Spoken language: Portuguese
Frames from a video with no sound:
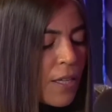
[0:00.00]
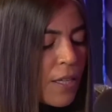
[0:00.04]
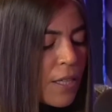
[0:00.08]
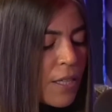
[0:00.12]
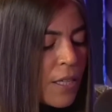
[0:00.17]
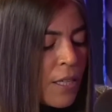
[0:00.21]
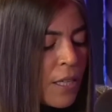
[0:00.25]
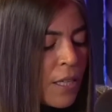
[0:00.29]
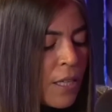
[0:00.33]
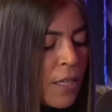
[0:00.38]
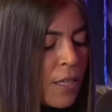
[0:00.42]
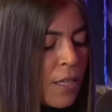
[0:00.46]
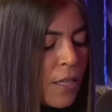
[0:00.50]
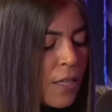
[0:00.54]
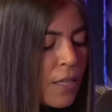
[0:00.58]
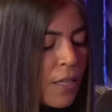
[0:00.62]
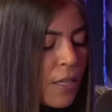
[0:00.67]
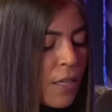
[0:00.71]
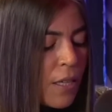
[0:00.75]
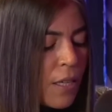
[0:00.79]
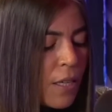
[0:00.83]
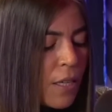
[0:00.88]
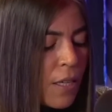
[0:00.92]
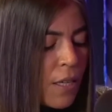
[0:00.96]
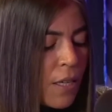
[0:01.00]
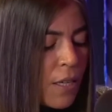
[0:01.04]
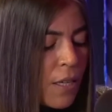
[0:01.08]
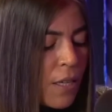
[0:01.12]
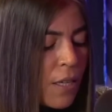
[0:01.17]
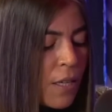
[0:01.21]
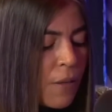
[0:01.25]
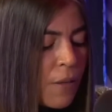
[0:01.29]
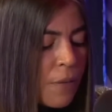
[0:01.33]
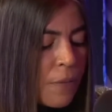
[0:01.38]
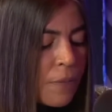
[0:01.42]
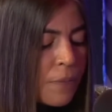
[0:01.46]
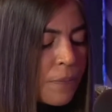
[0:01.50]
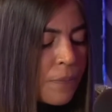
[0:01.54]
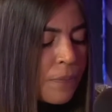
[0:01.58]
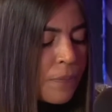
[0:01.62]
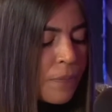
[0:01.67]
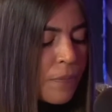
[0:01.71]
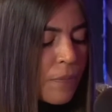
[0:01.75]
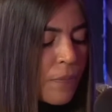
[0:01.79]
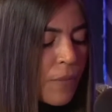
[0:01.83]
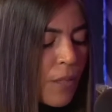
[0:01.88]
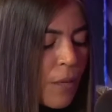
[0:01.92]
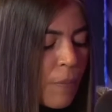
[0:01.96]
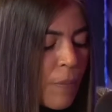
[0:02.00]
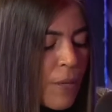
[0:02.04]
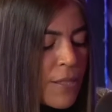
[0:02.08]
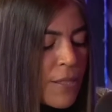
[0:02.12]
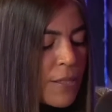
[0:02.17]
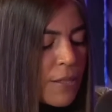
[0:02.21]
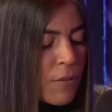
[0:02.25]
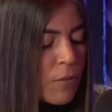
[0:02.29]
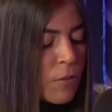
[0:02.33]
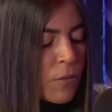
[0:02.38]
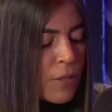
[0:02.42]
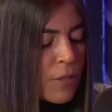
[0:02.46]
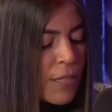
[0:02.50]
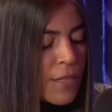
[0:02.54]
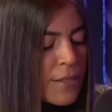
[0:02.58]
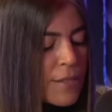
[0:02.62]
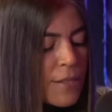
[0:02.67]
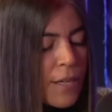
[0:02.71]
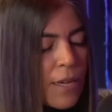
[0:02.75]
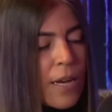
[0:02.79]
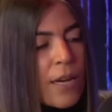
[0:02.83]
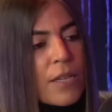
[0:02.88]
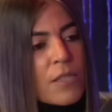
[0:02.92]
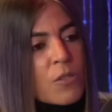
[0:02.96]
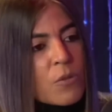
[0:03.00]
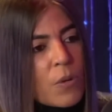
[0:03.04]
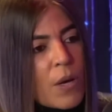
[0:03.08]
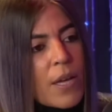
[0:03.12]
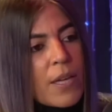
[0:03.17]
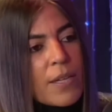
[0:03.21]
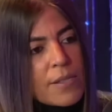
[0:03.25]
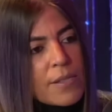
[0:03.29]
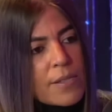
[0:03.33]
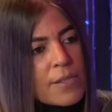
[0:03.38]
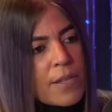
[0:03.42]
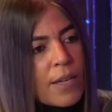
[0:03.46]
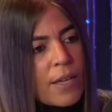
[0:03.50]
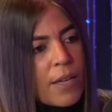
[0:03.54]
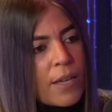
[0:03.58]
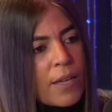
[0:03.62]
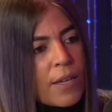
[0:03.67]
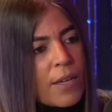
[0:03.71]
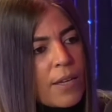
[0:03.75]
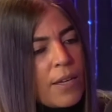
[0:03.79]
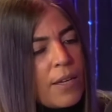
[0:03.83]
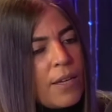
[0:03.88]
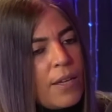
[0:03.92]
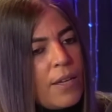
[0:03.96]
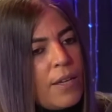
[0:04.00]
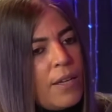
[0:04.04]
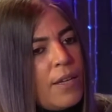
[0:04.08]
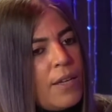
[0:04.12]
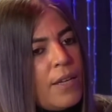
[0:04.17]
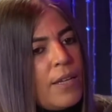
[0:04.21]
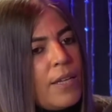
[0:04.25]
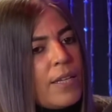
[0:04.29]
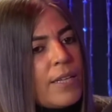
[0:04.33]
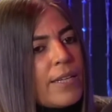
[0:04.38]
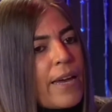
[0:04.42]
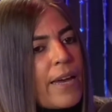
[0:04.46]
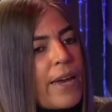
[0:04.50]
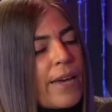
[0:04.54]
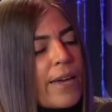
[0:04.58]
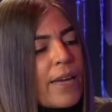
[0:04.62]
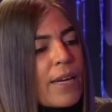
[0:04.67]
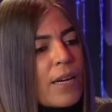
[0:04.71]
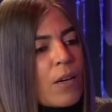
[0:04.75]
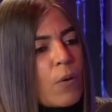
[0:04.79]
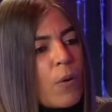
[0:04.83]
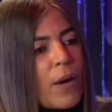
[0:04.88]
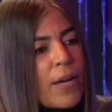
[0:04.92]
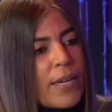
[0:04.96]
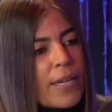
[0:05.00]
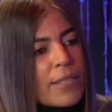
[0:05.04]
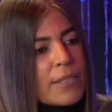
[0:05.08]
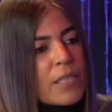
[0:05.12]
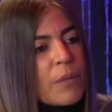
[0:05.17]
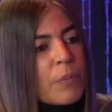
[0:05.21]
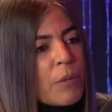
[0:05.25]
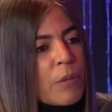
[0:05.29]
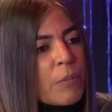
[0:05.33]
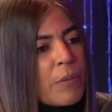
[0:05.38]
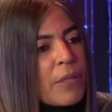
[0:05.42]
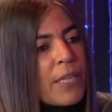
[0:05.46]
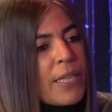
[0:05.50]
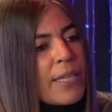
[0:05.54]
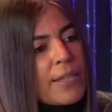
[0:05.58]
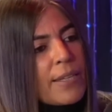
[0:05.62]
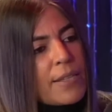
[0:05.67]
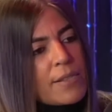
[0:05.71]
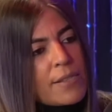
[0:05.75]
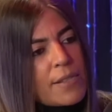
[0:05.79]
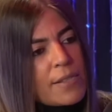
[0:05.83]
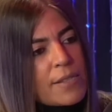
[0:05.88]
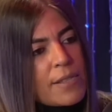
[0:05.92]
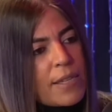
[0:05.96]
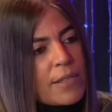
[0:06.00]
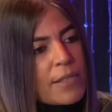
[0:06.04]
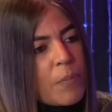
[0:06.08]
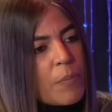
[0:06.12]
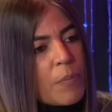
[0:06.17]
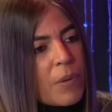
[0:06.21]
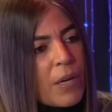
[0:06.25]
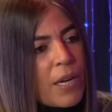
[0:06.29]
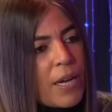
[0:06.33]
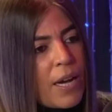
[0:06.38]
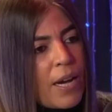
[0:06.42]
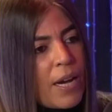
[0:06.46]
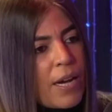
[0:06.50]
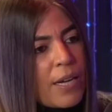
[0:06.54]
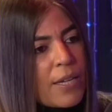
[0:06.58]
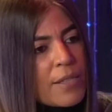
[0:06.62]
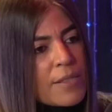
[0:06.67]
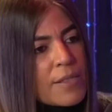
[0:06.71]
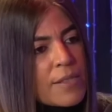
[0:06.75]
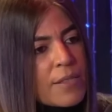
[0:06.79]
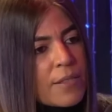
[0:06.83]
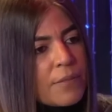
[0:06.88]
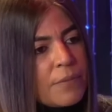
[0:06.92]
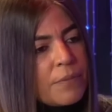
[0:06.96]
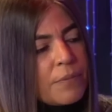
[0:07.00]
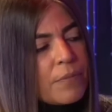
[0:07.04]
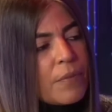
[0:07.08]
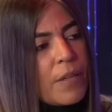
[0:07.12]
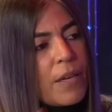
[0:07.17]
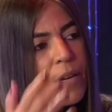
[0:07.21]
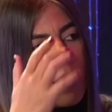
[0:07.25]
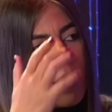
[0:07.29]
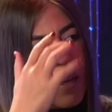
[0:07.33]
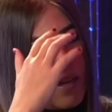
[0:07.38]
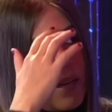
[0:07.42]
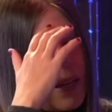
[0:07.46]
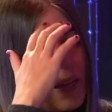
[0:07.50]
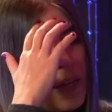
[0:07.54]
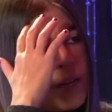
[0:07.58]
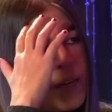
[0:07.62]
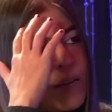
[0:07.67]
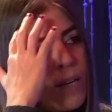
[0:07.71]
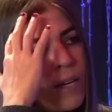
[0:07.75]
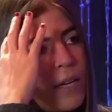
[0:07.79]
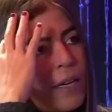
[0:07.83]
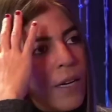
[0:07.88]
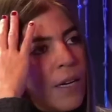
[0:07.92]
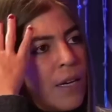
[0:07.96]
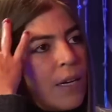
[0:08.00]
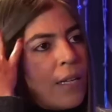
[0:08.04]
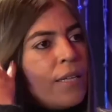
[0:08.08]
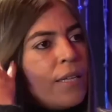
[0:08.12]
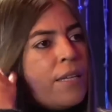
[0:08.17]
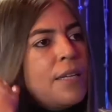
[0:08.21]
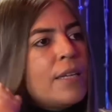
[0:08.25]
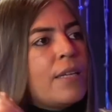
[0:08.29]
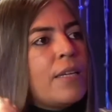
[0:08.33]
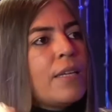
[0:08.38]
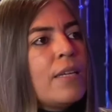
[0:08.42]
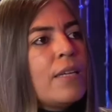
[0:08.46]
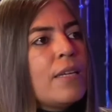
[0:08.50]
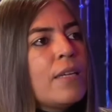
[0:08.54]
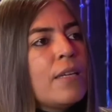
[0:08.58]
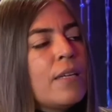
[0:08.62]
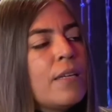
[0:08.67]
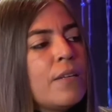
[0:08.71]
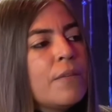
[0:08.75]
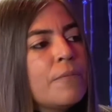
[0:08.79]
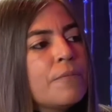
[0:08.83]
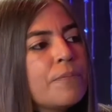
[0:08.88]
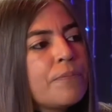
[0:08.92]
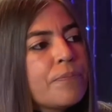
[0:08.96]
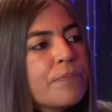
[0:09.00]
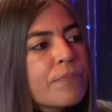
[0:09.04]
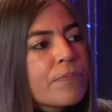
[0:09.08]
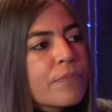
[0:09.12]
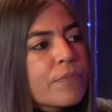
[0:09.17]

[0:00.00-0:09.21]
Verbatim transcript: E mas nesse caso era assim. E aí era 40 pra menina, 60 pra casa. Aí.